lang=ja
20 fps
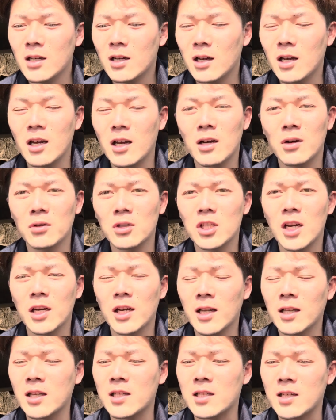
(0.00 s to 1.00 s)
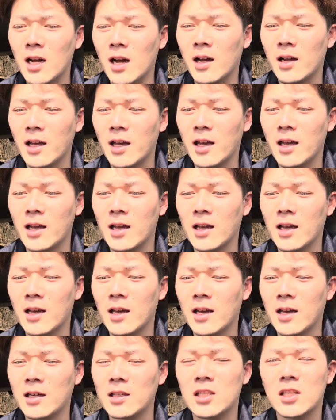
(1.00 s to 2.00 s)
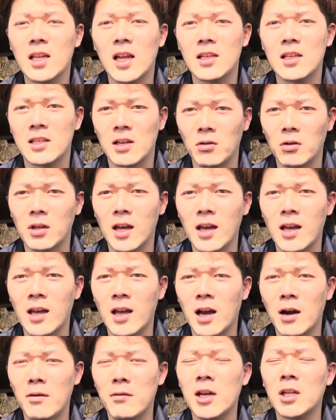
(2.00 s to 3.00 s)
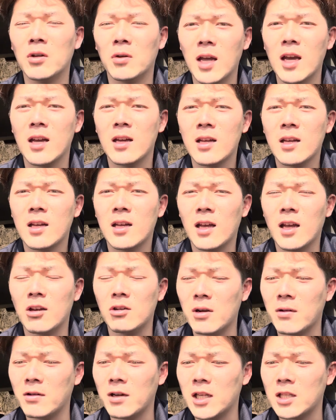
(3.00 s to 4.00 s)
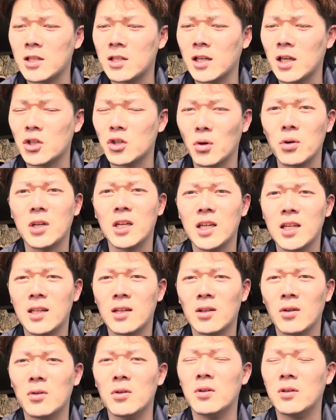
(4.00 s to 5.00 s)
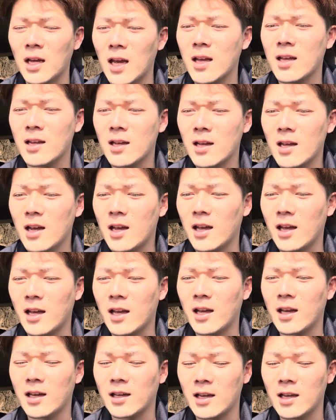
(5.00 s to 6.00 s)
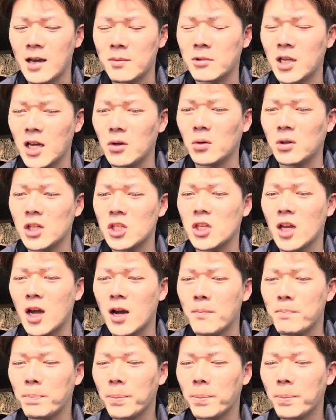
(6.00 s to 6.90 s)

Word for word: えー、この試合なんですが、えー、1対0で、えー、アウェイのね、えー、浦和レッズが勝利というね、えー、ゲーム内容でした。